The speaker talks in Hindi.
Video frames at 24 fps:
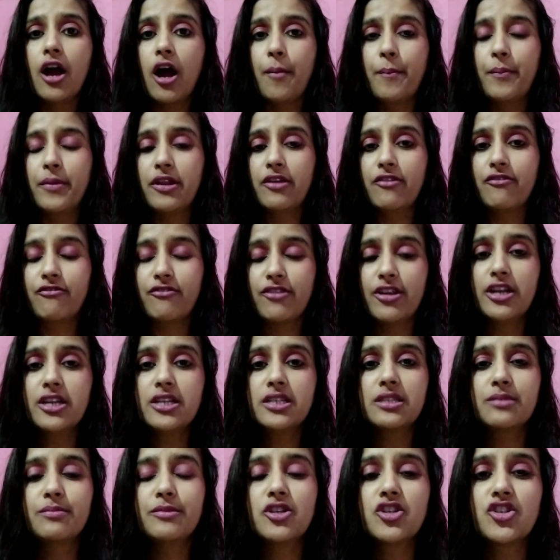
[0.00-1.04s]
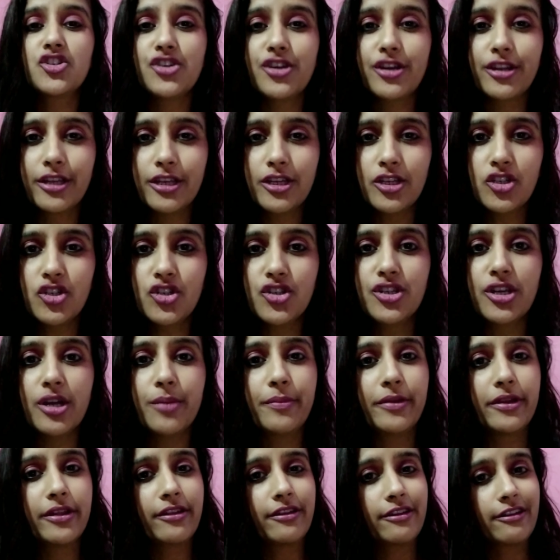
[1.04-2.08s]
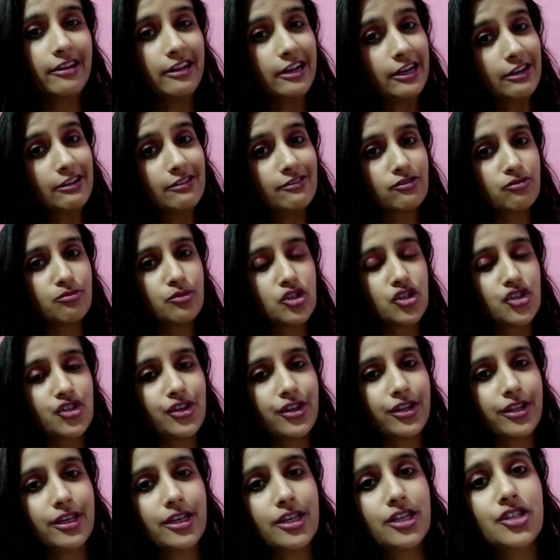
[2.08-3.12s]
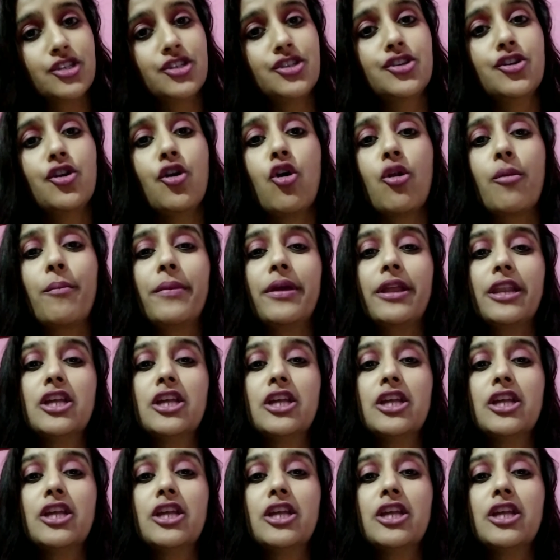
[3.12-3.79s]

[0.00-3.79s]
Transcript: अपने फ्रेंड्स में शेयर कीजिए अपने रिलेटिव्स में शेयर कीजिए और